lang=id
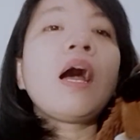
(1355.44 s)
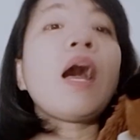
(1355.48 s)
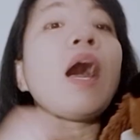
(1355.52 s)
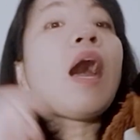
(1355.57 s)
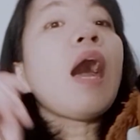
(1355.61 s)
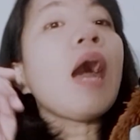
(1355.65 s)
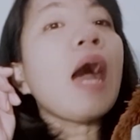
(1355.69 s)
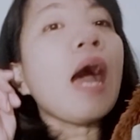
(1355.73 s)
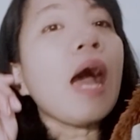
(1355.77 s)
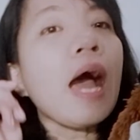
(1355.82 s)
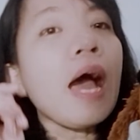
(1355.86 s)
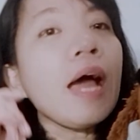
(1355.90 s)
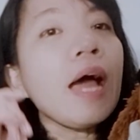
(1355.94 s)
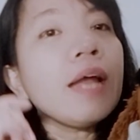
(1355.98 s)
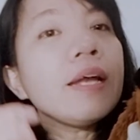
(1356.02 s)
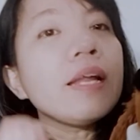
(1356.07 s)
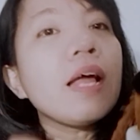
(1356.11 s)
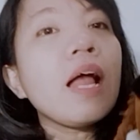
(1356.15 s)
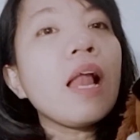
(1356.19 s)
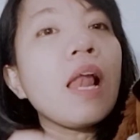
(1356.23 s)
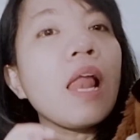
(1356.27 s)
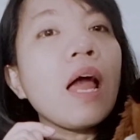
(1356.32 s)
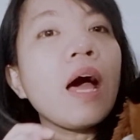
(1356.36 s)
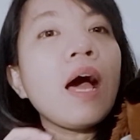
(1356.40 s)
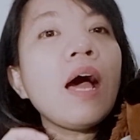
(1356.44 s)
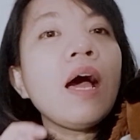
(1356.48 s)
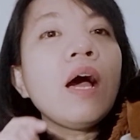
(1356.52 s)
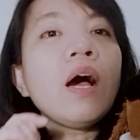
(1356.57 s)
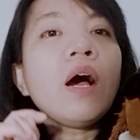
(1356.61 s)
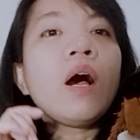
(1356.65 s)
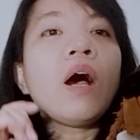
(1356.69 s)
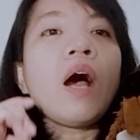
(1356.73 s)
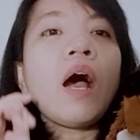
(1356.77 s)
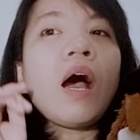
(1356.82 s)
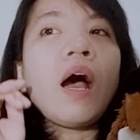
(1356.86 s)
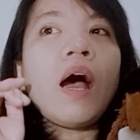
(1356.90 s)
adalah
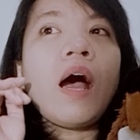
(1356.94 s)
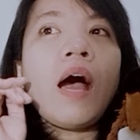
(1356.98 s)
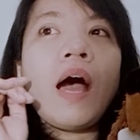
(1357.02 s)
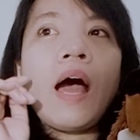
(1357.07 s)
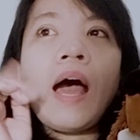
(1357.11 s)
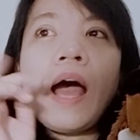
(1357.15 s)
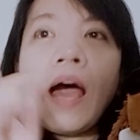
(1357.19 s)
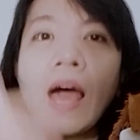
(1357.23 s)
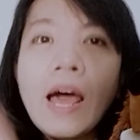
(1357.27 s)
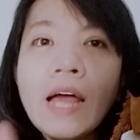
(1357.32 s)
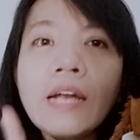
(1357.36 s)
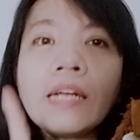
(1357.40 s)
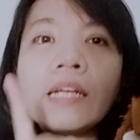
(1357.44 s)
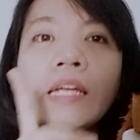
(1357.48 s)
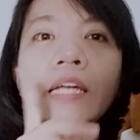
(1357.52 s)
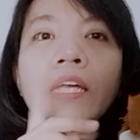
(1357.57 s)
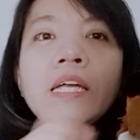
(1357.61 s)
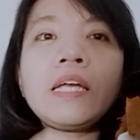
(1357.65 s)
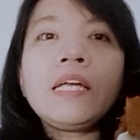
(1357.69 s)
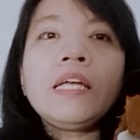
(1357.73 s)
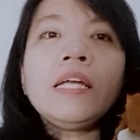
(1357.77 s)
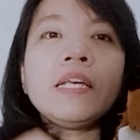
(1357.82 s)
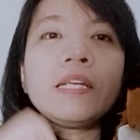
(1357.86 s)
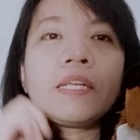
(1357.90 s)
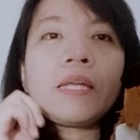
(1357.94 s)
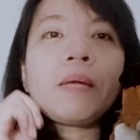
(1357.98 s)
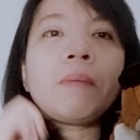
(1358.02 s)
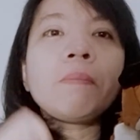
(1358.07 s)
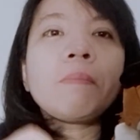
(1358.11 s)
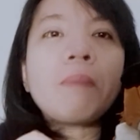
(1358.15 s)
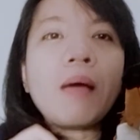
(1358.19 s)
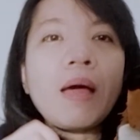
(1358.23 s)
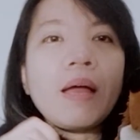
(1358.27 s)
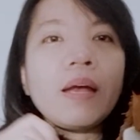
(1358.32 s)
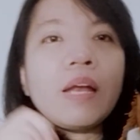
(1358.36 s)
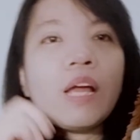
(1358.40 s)
hari di
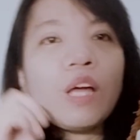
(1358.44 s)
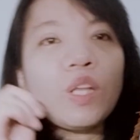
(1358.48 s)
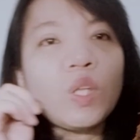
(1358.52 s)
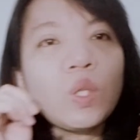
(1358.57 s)
mana